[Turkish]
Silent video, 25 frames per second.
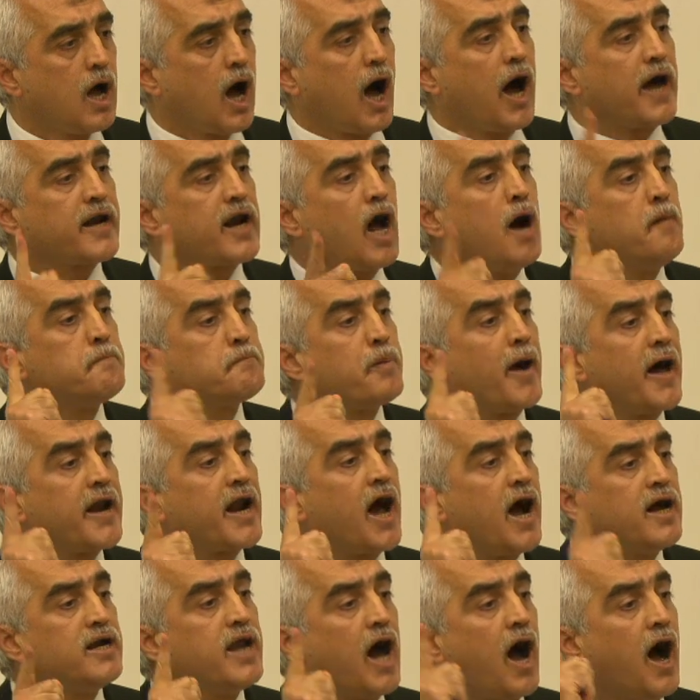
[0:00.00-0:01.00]
Haram
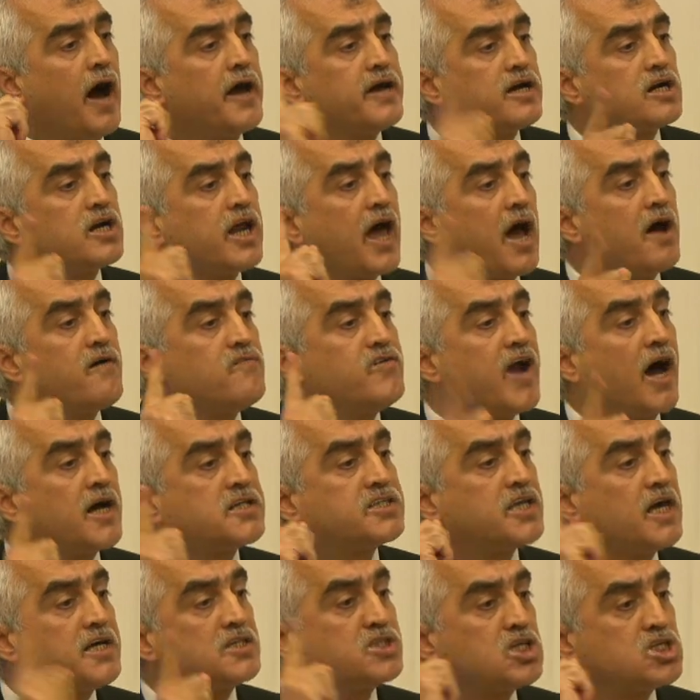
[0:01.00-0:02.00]
parayla hayırlı
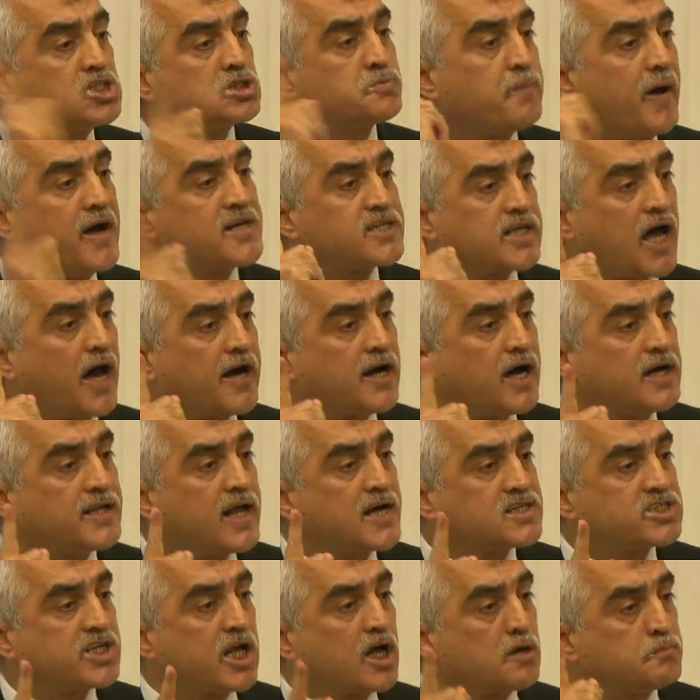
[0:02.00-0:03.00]
evlat yetişmez
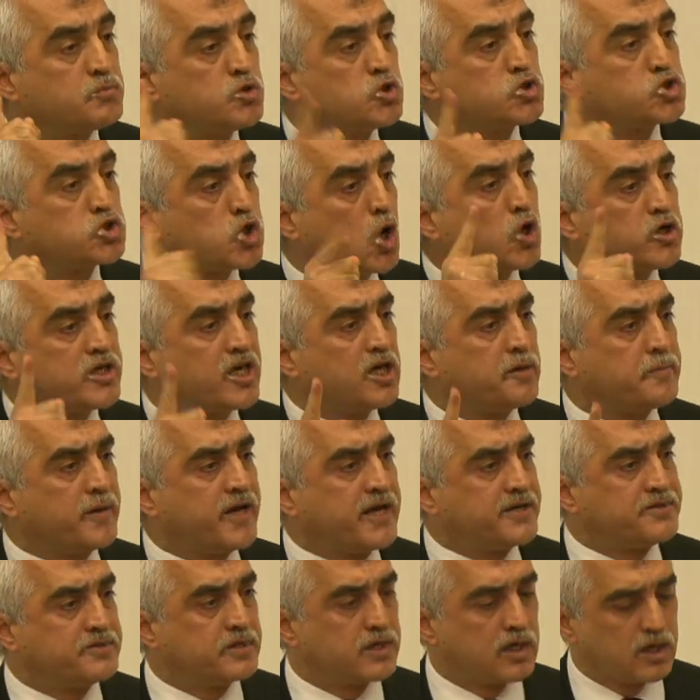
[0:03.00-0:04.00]
arkadaşlar. Bunu çok iyi
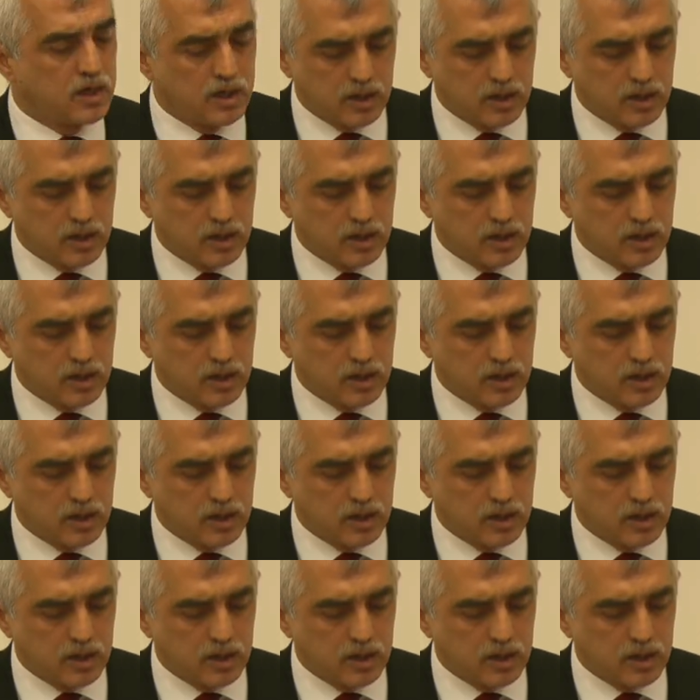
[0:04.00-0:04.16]
bilin.